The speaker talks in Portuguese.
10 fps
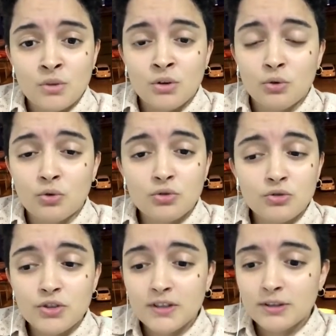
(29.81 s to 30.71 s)
o
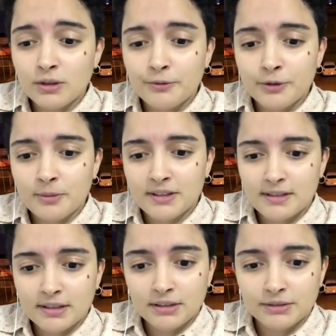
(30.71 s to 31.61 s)
curso de gestão da
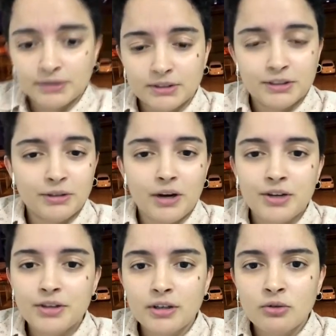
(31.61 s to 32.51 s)
informação, eu
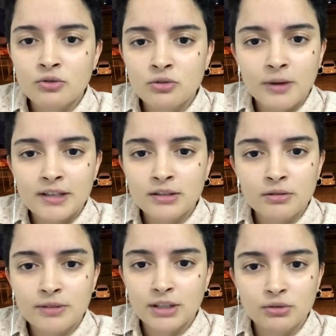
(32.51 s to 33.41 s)
acho que ele é o curso mais
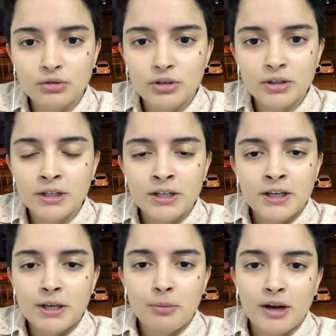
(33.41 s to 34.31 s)
inovador
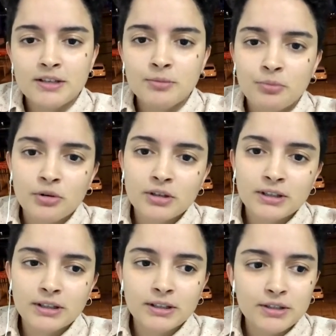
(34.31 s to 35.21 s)
e mais
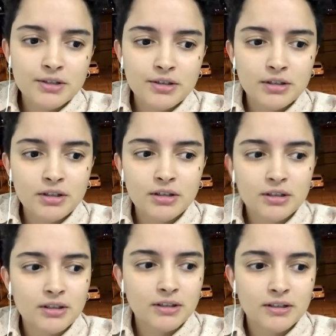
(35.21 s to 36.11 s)
importante
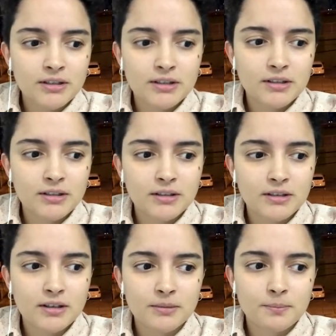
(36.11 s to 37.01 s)
que,
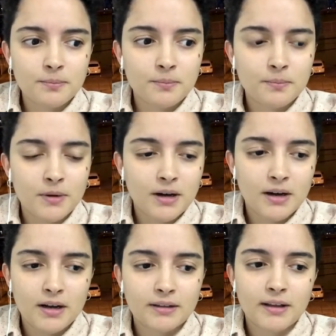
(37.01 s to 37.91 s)
que
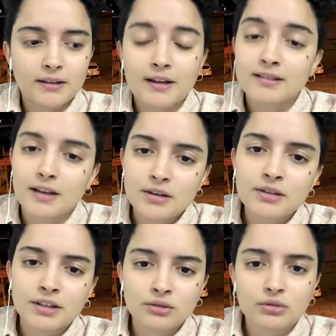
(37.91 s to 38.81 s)
das áreas
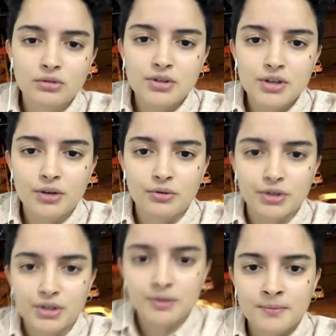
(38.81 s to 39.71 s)
de tecnologia
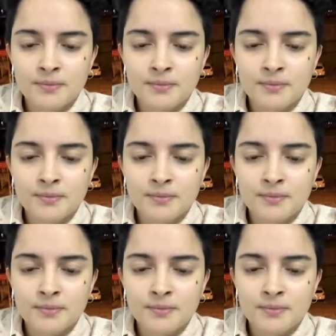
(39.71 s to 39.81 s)
hoje.